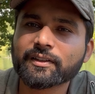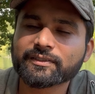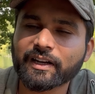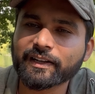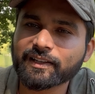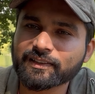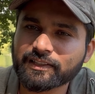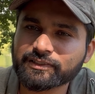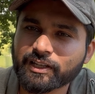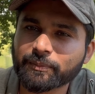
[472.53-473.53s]
स्टार्टिंग के
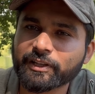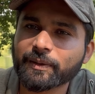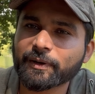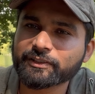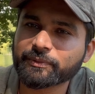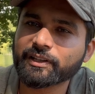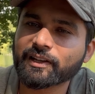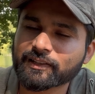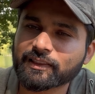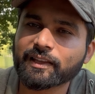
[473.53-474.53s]
तीन चार महीने पाँच महीने
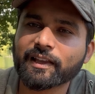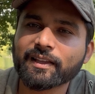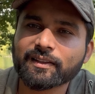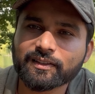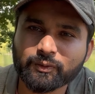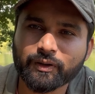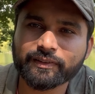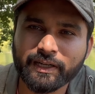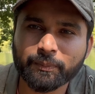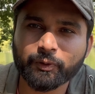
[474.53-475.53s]
लगते हैं थोड़ा
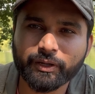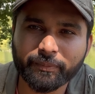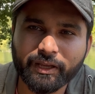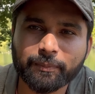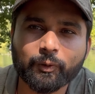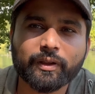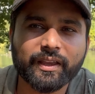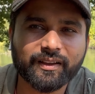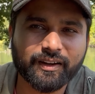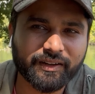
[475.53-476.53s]
सेटअप होने में आप लोग
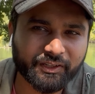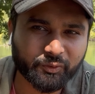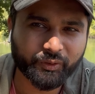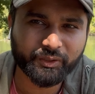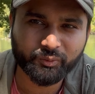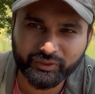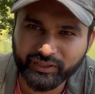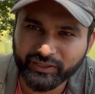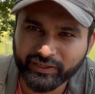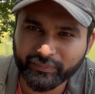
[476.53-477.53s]
एक कंट्री छोड़ के दूसरी
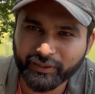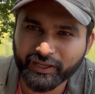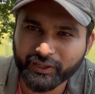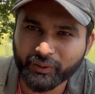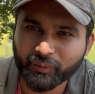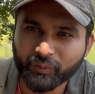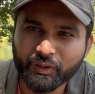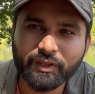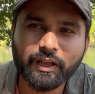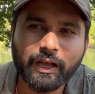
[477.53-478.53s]
कंट्री में आ रहे हो
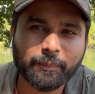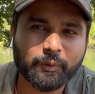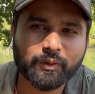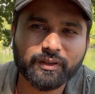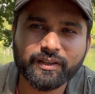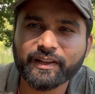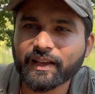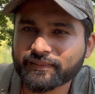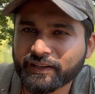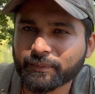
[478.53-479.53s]
आप लोग
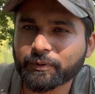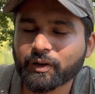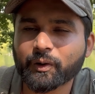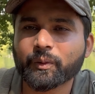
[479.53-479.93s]
नया सेटअप कर रहे